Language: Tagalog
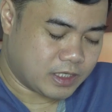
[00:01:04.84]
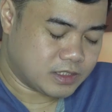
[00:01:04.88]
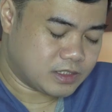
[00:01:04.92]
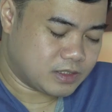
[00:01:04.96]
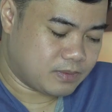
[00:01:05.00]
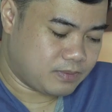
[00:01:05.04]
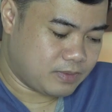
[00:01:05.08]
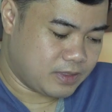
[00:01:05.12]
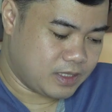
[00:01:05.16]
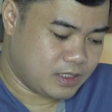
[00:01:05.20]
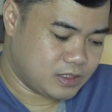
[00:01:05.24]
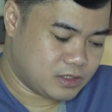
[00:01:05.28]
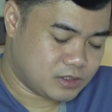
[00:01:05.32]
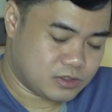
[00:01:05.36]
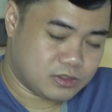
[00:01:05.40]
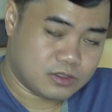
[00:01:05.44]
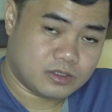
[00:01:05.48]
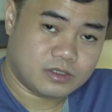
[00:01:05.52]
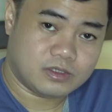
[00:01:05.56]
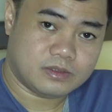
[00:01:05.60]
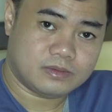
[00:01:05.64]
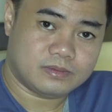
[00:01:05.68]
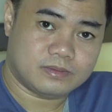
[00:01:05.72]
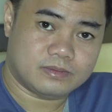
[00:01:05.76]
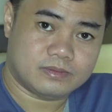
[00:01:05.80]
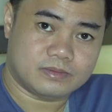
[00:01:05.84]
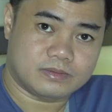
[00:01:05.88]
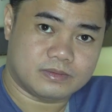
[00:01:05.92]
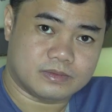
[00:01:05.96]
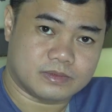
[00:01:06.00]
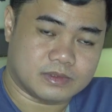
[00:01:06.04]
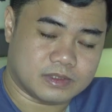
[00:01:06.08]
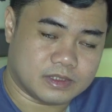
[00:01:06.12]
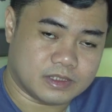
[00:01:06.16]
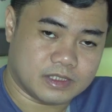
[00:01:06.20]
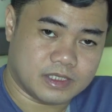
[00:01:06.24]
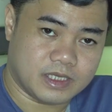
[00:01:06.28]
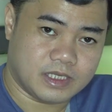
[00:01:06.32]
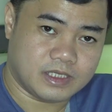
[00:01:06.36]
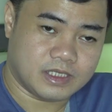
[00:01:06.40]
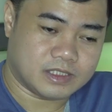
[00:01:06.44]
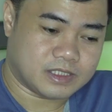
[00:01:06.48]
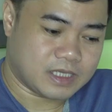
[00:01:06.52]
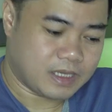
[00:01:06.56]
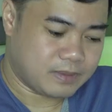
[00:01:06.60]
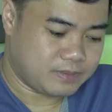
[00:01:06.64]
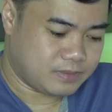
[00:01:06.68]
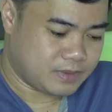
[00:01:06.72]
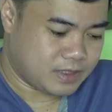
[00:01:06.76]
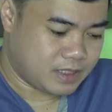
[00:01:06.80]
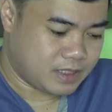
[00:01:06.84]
tayo sa Play Store. Then, i-type